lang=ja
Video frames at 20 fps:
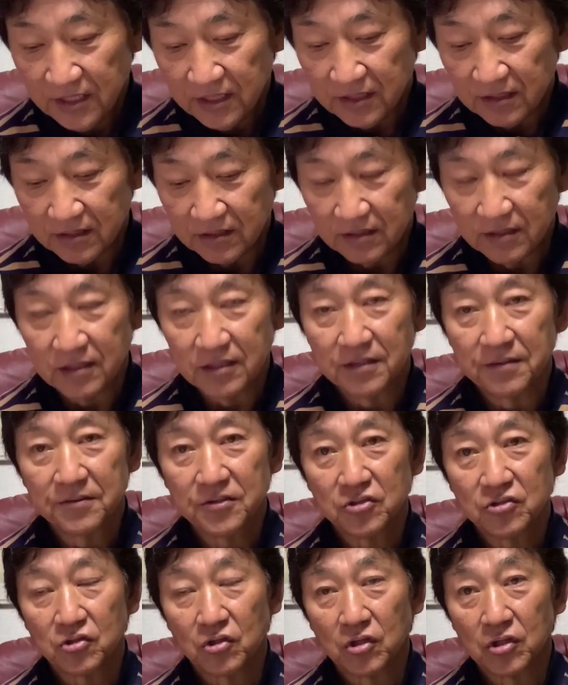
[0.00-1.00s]
えー、
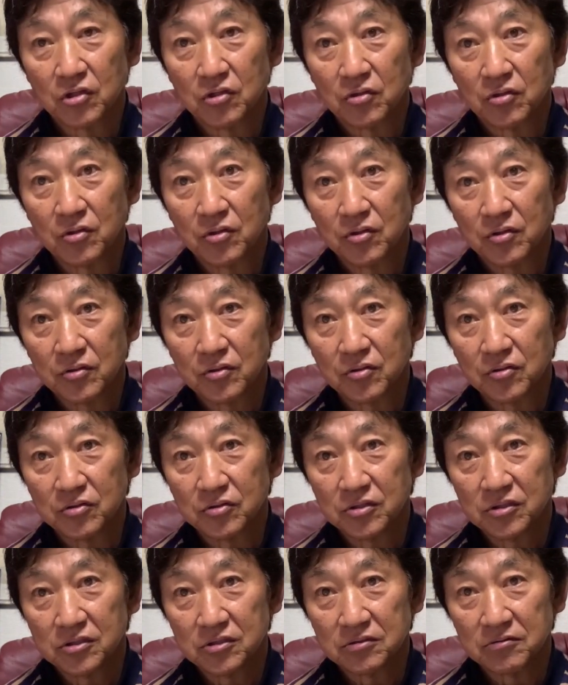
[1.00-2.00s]
ちょっとあの盗塁
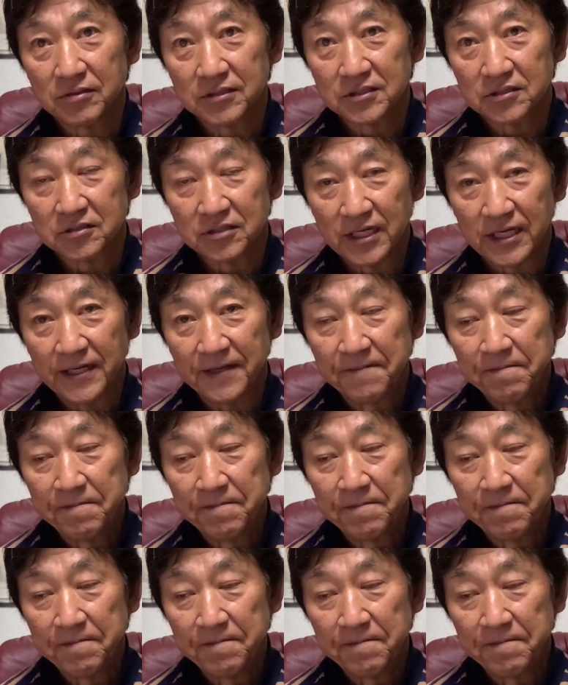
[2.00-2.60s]
数は少ない